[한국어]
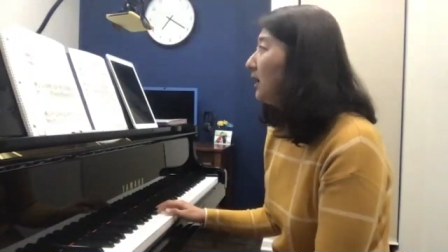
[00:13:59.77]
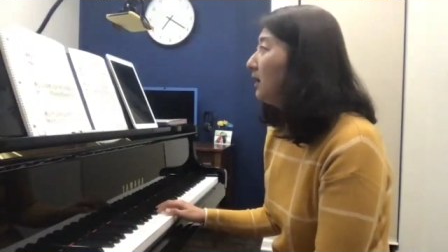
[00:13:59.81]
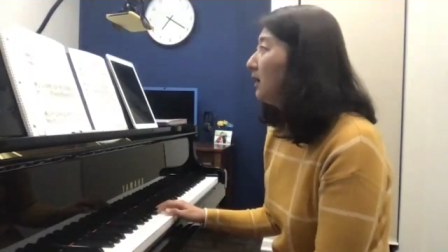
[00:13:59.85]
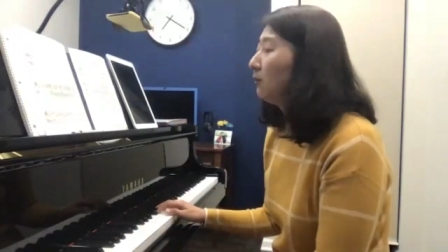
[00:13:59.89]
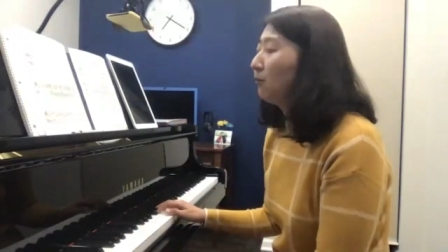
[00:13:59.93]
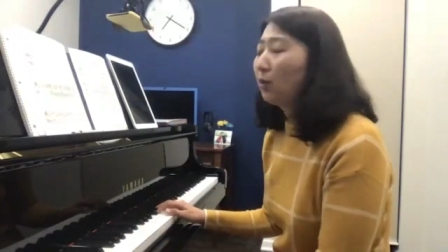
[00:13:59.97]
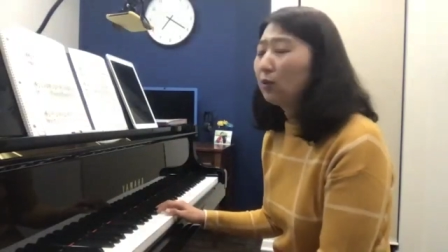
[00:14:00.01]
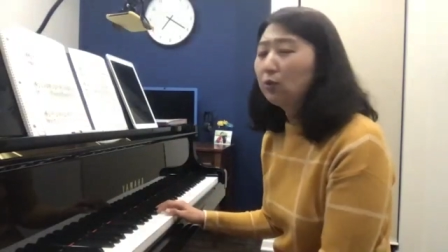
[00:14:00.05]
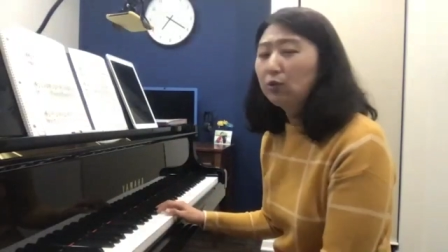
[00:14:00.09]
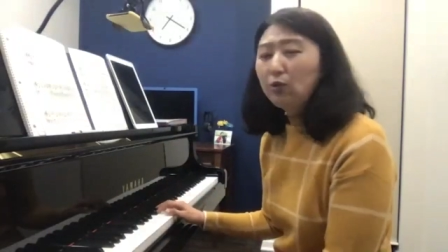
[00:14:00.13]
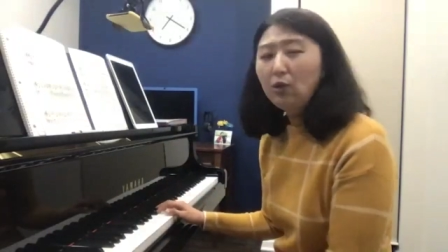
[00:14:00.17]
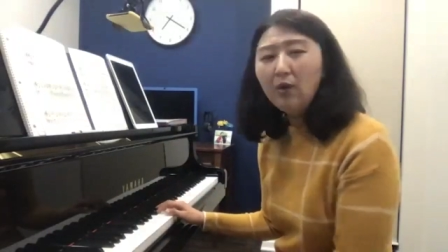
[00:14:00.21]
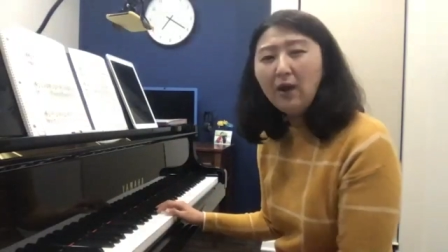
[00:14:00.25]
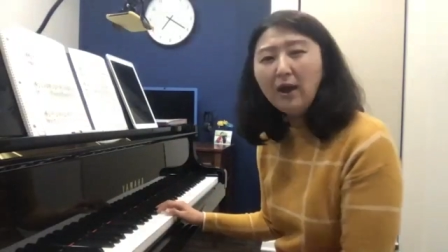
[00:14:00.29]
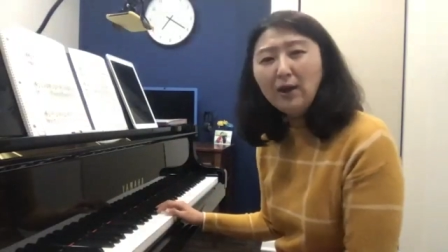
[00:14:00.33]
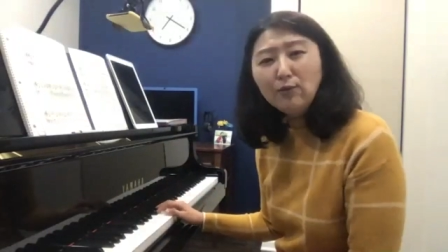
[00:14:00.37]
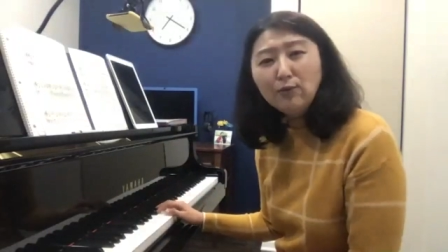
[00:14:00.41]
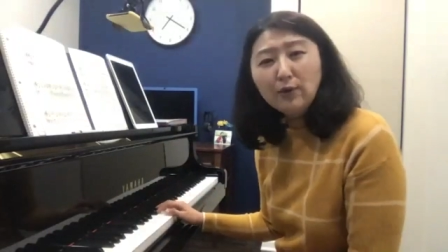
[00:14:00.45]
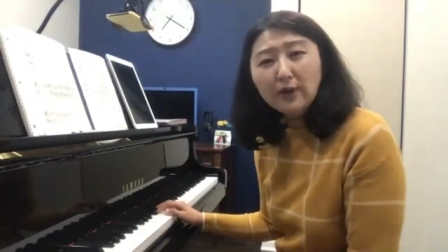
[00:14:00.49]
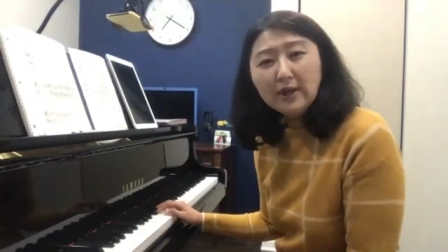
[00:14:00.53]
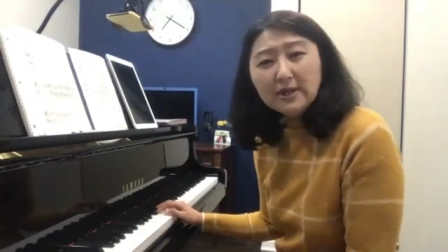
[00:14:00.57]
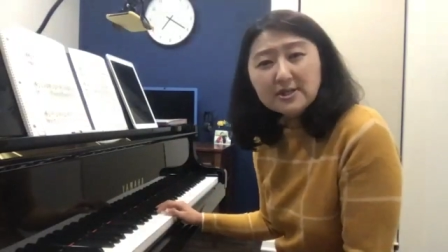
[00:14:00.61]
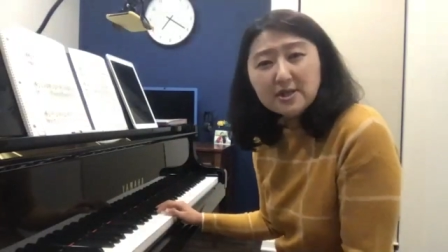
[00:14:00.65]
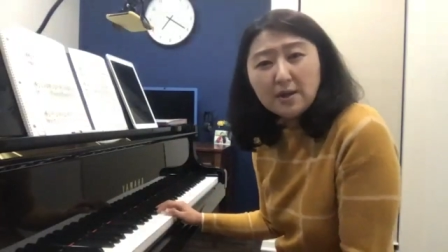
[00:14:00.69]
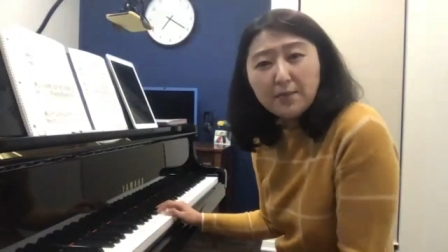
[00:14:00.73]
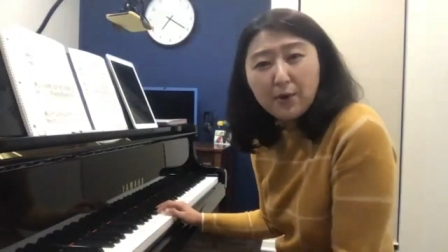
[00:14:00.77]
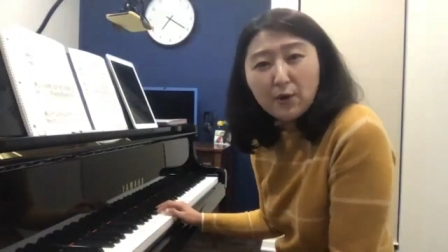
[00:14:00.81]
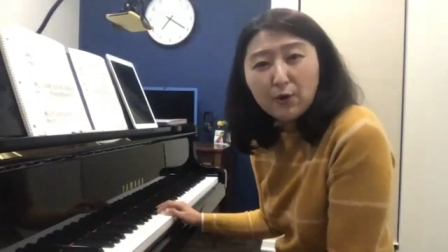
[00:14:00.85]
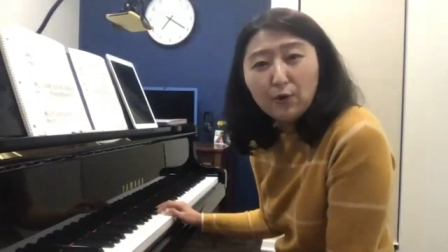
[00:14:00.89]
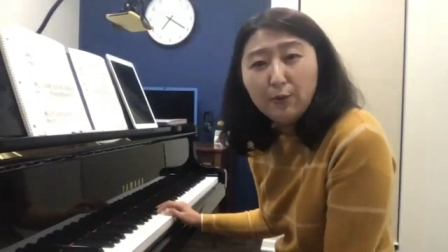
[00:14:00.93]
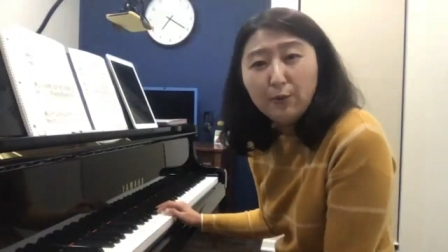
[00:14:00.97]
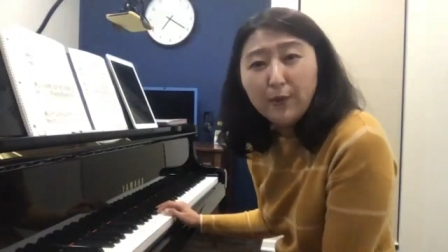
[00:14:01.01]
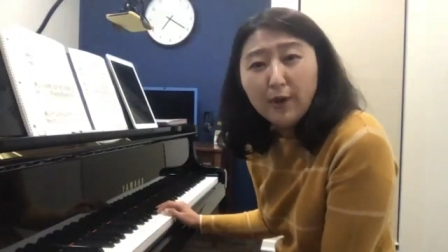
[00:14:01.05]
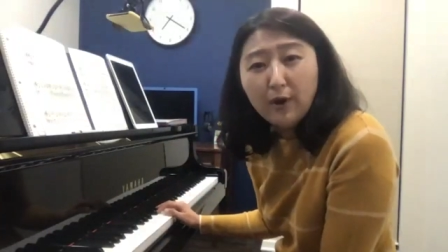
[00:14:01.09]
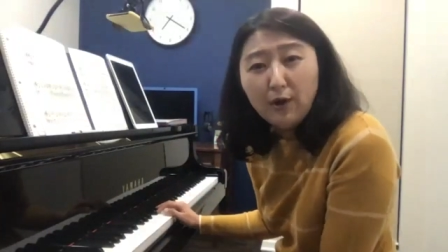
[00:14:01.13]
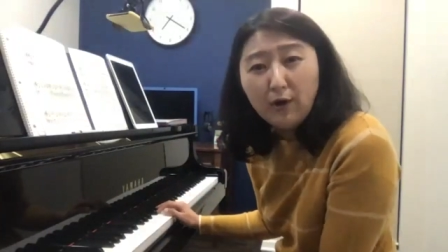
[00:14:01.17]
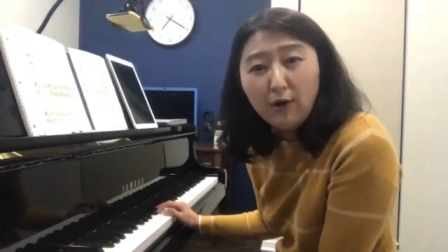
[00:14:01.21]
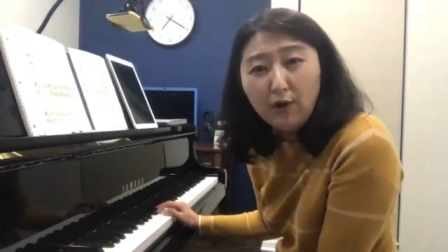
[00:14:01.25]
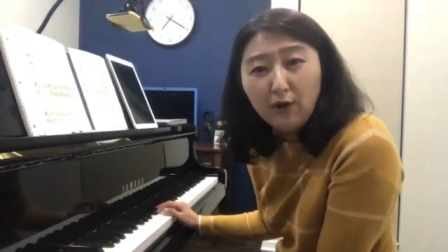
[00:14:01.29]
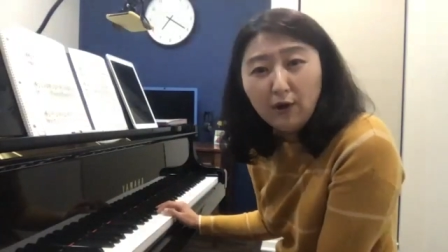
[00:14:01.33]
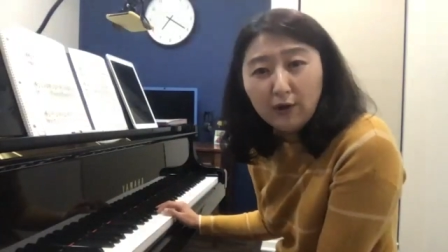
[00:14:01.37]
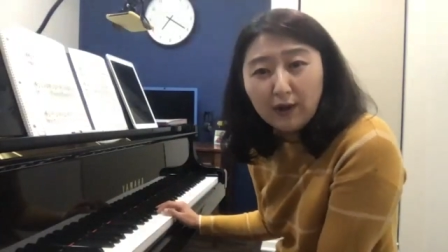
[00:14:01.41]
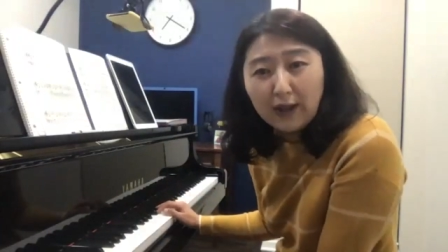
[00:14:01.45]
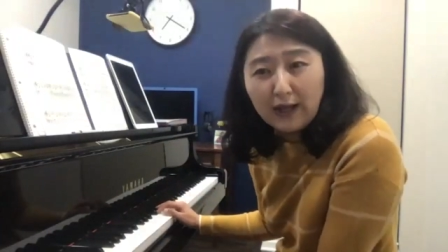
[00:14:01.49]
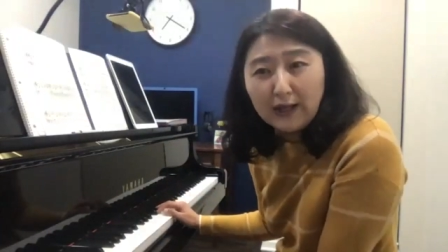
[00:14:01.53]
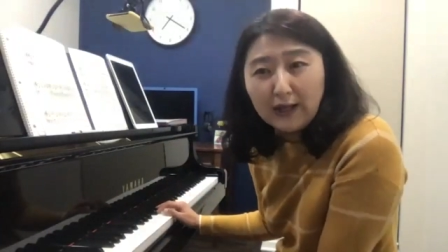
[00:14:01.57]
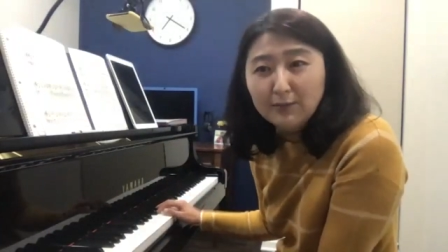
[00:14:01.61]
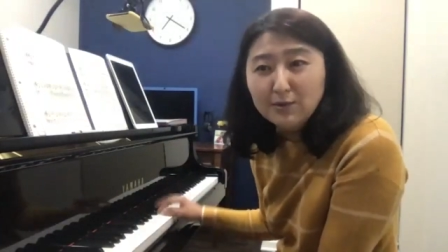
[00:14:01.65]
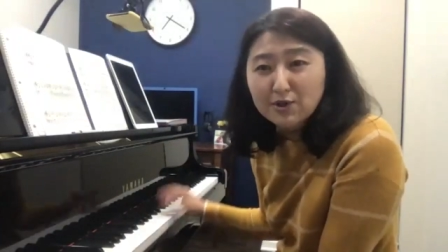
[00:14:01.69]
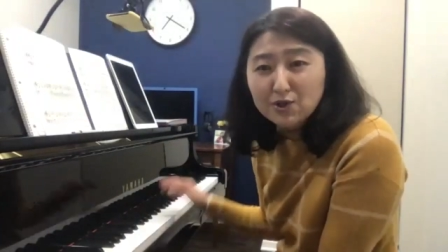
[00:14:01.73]
보통 한국에서 배우면
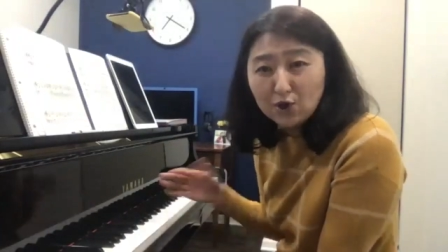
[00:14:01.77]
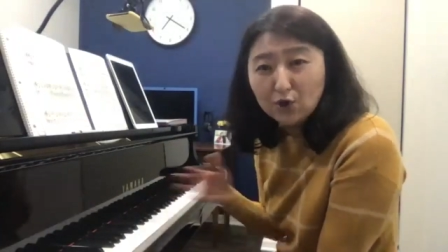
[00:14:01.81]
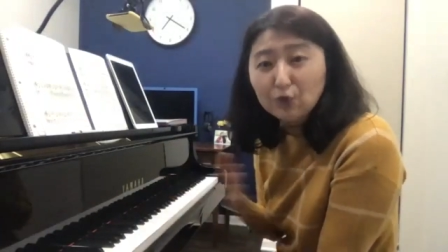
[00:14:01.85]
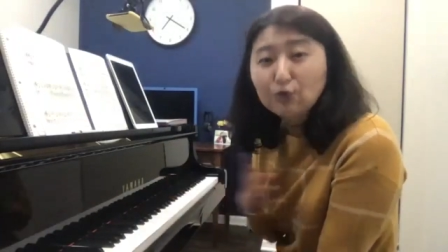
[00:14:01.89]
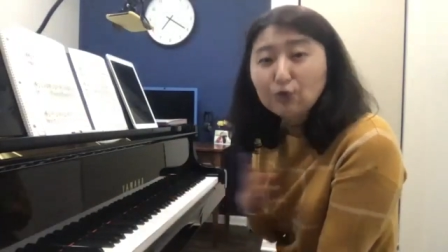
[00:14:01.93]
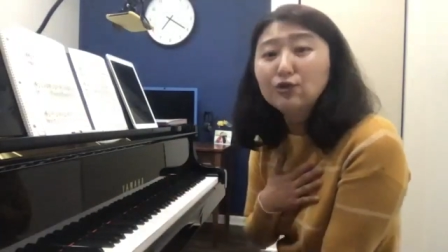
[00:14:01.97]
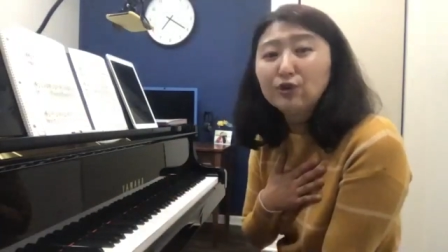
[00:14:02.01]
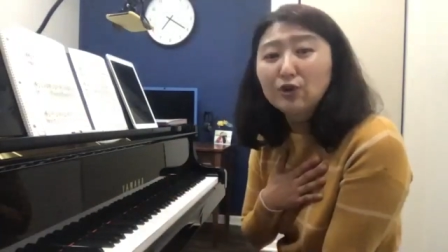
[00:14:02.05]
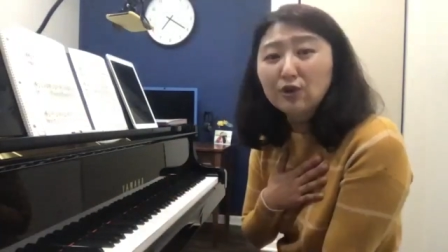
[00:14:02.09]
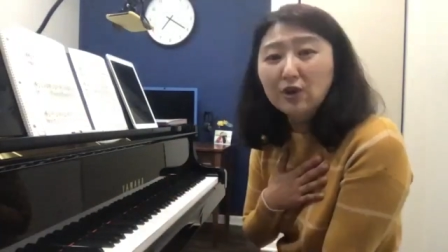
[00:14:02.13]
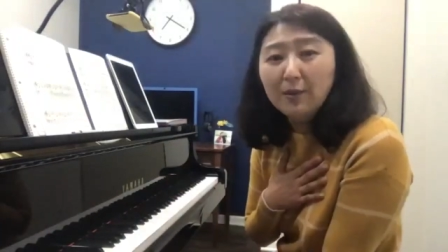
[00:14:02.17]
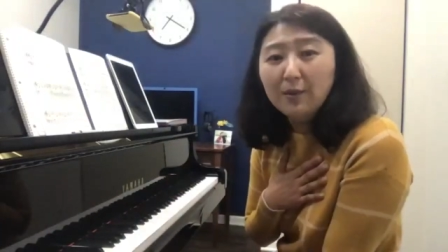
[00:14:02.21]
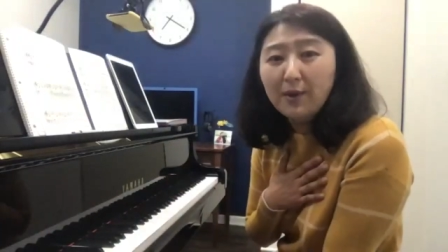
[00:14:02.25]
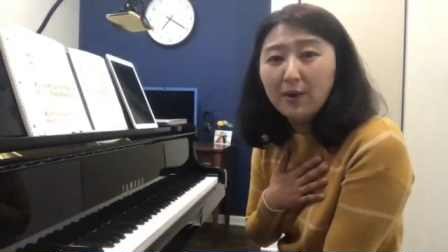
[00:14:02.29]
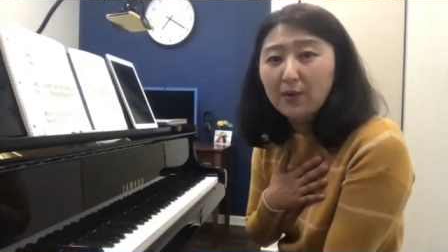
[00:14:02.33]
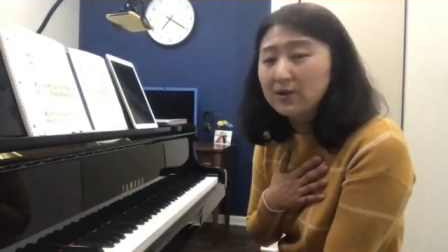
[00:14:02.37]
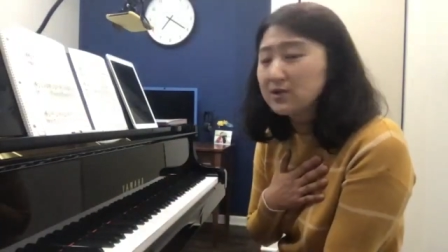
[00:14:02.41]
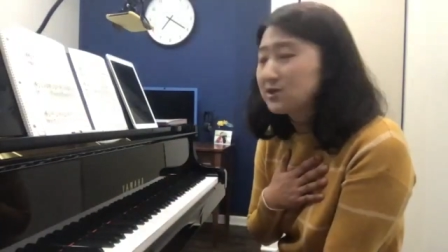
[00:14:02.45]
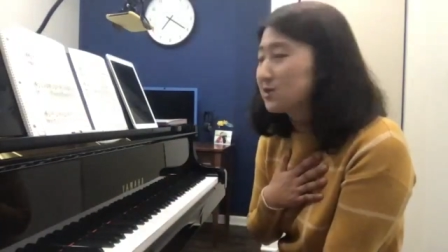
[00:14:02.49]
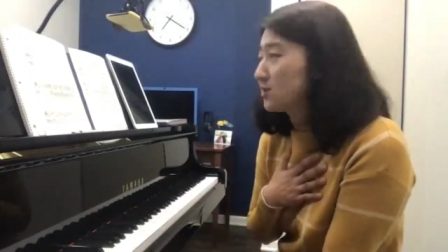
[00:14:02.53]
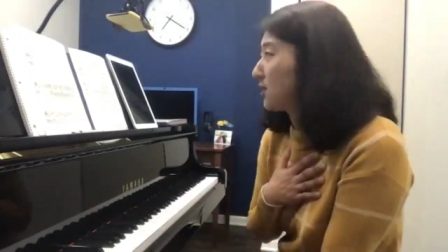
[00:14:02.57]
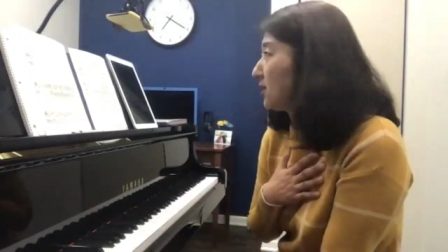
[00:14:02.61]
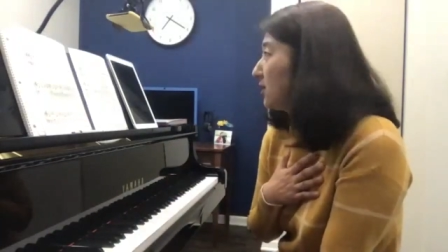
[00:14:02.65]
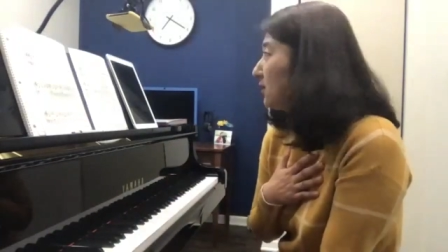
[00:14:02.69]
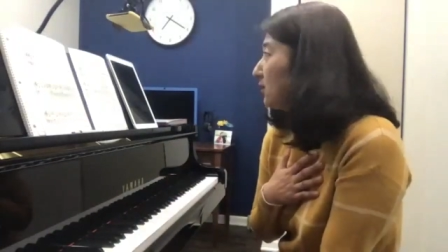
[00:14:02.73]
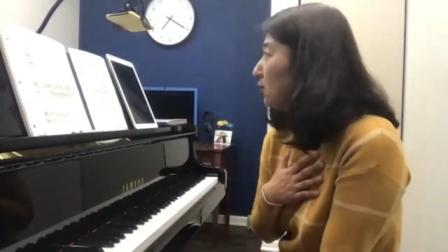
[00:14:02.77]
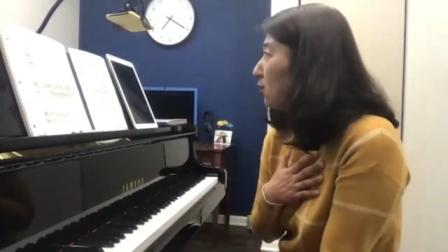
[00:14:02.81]
아니면 저도 그렇게 배웠어요.